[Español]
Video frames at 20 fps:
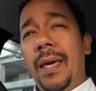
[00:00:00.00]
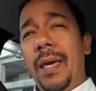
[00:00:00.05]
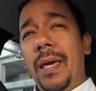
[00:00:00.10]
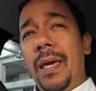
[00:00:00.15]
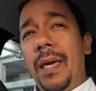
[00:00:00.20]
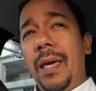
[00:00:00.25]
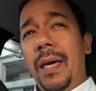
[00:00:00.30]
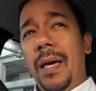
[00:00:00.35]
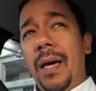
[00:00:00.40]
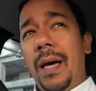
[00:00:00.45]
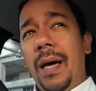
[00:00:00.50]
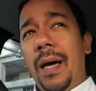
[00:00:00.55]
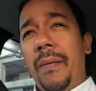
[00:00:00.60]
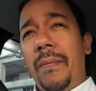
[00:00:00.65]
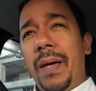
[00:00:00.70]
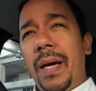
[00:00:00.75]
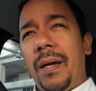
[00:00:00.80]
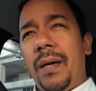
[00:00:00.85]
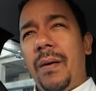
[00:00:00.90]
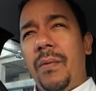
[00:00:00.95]
Y
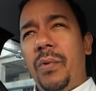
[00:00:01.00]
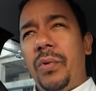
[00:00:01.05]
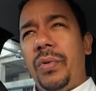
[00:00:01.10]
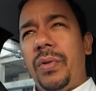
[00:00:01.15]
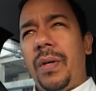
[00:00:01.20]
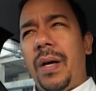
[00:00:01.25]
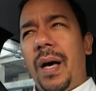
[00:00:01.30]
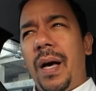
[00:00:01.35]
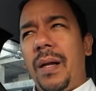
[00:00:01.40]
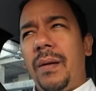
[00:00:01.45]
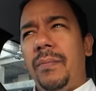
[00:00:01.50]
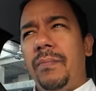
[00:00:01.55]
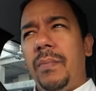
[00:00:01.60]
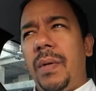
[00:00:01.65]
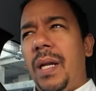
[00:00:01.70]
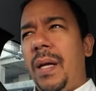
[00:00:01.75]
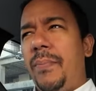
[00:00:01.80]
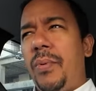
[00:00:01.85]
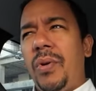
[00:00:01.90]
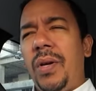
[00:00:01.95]
había que buscar,
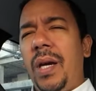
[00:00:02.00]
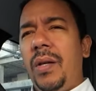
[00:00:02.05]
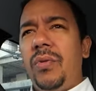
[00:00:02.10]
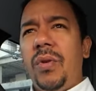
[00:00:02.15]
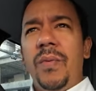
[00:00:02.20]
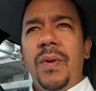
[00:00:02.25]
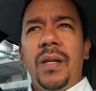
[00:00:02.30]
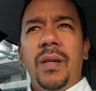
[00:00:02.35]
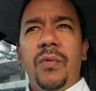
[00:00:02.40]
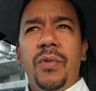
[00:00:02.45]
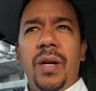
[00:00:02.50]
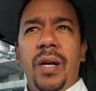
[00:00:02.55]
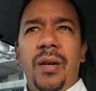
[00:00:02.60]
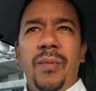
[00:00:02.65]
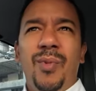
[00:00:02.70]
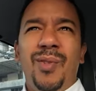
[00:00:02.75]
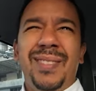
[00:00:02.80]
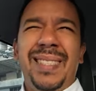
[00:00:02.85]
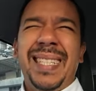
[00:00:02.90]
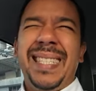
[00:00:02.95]
era poquito, había que buscar
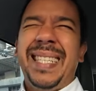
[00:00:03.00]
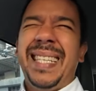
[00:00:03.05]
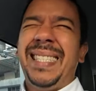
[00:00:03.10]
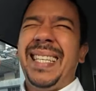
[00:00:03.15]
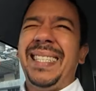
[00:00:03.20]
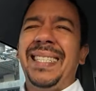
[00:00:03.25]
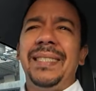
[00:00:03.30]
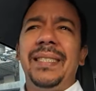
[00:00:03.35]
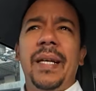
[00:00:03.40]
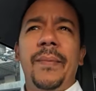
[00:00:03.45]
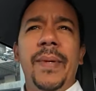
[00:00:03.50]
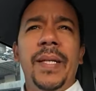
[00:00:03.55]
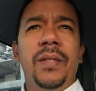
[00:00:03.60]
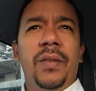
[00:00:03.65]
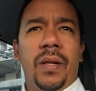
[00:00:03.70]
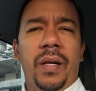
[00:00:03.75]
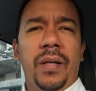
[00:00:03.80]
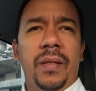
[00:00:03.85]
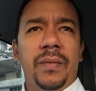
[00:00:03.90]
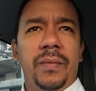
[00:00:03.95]
como 60 mil
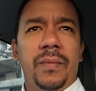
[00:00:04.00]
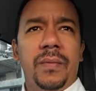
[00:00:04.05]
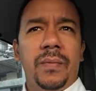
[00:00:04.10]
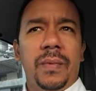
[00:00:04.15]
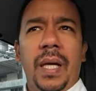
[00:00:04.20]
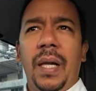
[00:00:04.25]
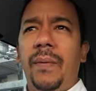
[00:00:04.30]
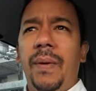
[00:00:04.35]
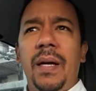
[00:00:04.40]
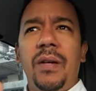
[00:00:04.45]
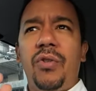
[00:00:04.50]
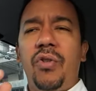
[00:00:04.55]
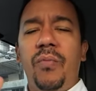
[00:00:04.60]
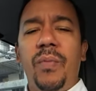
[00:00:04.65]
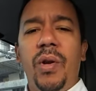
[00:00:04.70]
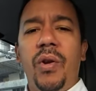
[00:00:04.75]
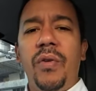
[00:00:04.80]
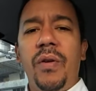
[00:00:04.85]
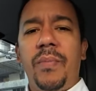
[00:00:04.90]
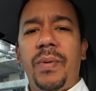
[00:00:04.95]
dólares. El banco
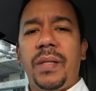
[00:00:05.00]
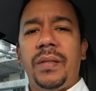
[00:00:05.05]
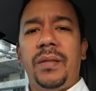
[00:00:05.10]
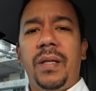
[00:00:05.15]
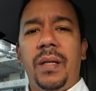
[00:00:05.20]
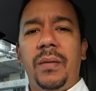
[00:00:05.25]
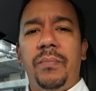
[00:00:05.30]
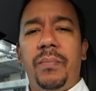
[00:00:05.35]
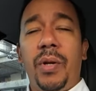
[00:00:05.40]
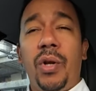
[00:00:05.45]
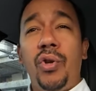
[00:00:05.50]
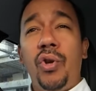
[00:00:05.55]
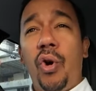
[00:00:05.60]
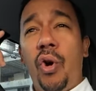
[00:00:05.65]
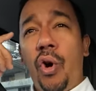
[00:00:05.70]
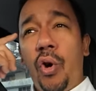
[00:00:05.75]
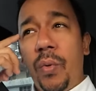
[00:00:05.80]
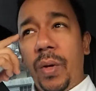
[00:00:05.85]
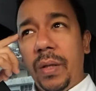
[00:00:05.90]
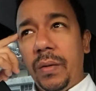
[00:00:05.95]
me lo dio a prestar, pero
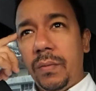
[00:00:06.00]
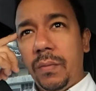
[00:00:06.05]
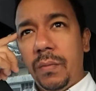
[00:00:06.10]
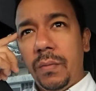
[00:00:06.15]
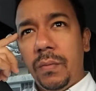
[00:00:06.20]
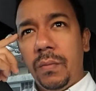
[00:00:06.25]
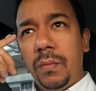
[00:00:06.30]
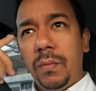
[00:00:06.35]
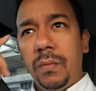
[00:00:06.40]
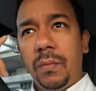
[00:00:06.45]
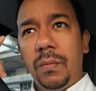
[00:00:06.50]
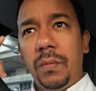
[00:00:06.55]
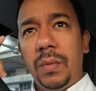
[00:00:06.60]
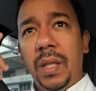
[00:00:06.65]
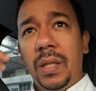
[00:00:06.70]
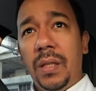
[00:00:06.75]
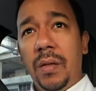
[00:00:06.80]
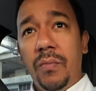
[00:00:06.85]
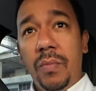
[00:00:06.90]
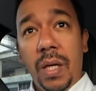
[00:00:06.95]
yo joven, ¿Mm?
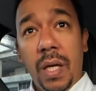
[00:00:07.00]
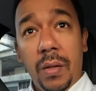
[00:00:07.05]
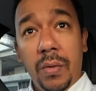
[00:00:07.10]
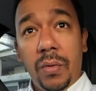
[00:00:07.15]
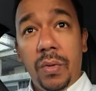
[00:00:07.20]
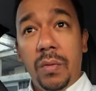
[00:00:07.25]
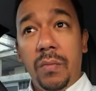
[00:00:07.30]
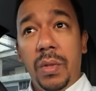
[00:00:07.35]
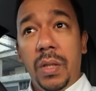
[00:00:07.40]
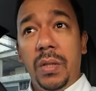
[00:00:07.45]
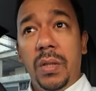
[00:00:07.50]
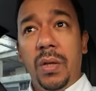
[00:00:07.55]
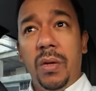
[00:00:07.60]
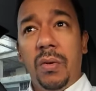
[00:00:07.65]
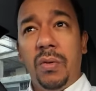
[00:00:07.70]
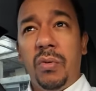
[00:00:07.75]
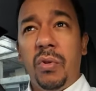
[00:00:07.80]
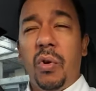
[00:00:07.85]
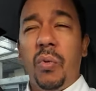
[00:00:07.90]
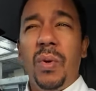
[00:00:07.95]
y sin miedo y sin
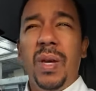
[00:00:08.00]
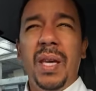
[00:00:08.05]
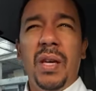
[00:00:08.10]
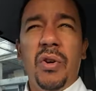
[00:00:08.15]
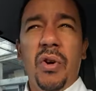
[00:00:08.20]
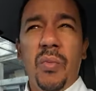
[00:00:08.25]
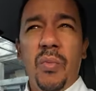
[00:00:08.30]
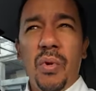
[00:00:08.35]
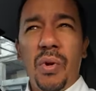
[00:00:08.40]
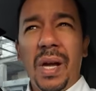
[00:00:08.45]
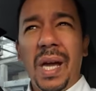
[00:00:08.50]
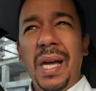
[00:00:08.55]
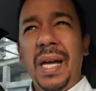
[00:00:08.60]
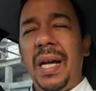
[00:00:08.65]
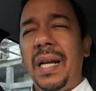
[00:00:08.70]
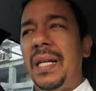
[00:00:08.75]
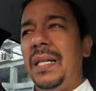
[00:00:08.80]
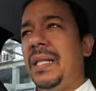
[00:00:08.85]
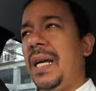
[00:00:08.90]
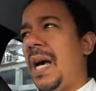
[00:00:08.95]
visión. Lo vi como que
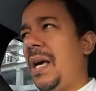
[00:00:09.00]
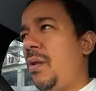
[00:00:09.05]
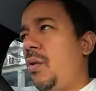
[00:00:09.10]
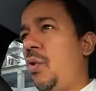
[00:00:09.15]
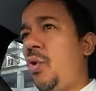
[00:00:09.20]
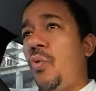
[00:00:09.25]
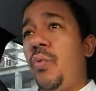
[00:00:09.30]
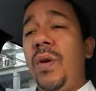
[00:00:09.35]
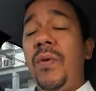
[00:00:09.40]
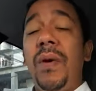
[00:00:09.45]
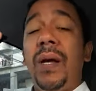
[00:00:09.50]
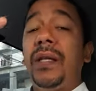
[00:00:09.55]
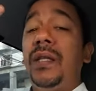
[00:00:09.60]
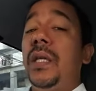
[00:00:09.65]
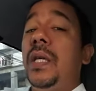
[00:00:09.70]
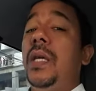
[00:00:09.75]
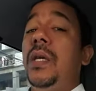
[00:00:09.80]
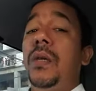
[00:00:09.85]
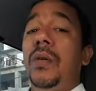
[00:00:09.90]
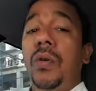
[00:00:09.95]
inclinado, lo vi
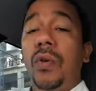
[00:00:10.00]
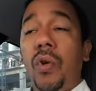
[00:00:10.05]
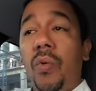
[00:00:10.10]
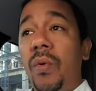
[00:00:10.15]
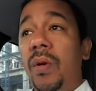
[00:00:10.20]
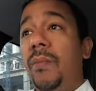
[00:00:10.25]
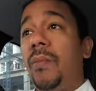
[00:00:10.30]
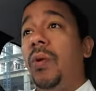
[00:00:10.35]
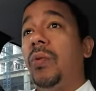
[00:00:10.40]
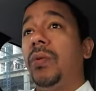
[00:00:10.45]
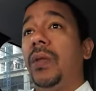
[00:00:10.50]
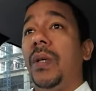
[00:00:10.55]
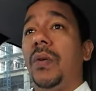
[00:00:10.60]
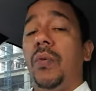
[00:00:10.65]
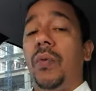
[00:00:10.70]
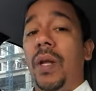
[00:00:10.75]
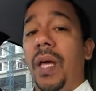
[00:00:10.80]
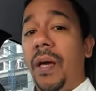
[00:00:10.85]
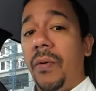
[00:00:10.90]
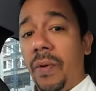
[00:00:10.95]
vacío, lo vi monte y
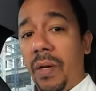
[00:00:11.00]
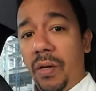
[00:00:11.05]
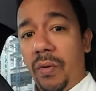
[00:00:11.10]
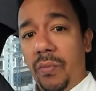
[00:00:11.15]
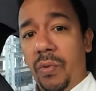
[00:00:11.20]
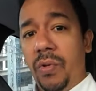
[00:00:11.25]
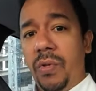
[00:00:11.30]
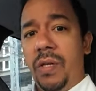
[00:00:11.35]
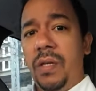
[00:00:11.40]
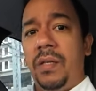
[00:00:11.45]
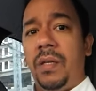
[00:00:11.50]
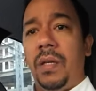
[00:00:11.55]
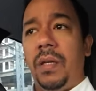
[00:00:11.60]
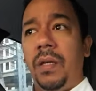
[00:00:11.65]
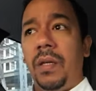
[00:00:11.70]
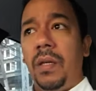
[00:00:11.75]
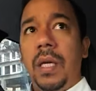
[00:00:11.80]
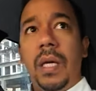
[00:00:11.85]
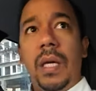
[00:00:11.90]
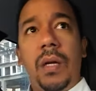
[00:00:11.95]
culebra, como
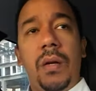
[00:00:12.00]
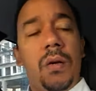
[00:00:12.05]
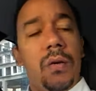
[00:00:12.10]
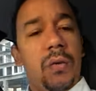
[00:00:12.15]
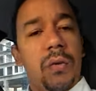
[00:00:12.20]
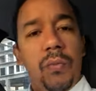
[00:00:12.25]
dicen, y no